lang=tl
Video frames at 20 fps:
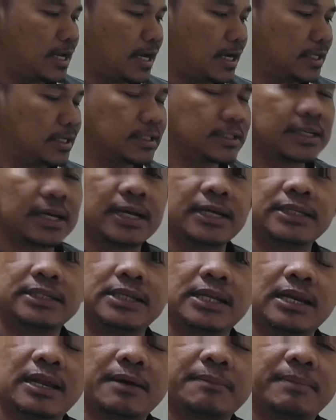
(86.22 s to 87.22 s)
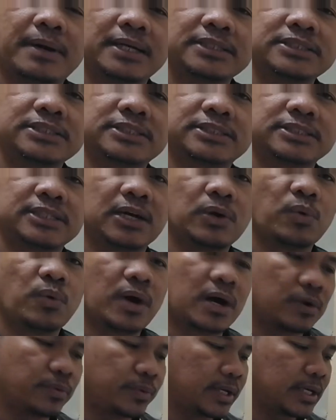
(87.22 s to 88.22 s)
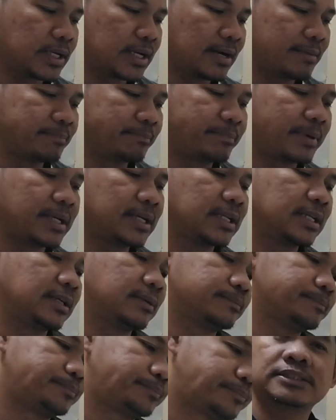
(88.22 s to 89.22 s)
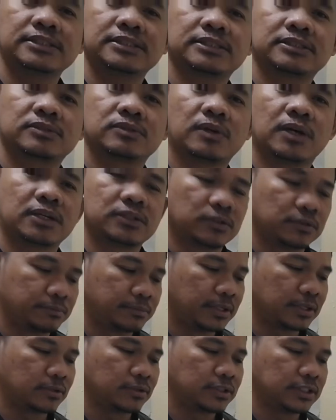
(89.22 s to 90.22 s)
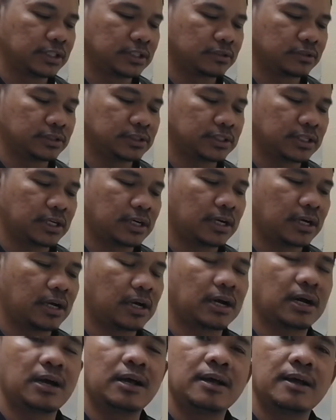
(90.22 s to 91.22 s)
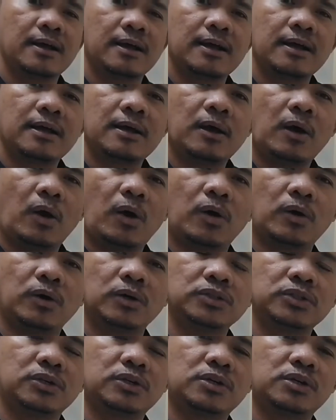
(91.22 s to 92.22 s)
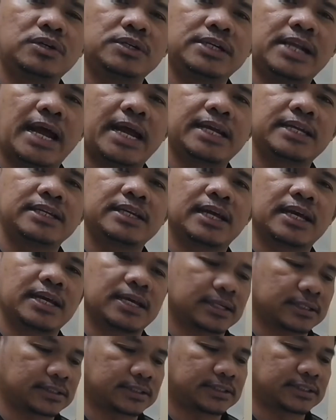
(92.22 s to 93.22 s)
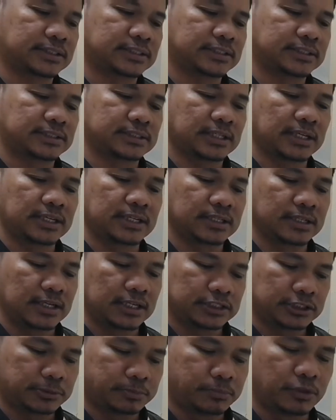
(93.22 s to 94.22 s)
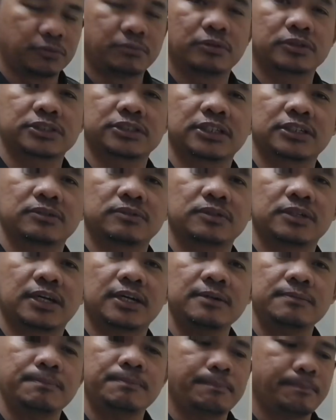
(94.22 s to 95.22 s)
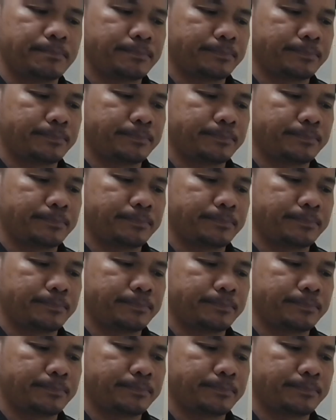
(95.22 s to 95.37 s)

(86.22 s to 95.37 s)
Ayan na inilabas ng Huawei company. Kung anong meron dito sa Honor 9X. Ayan guys, bubuksan ko na.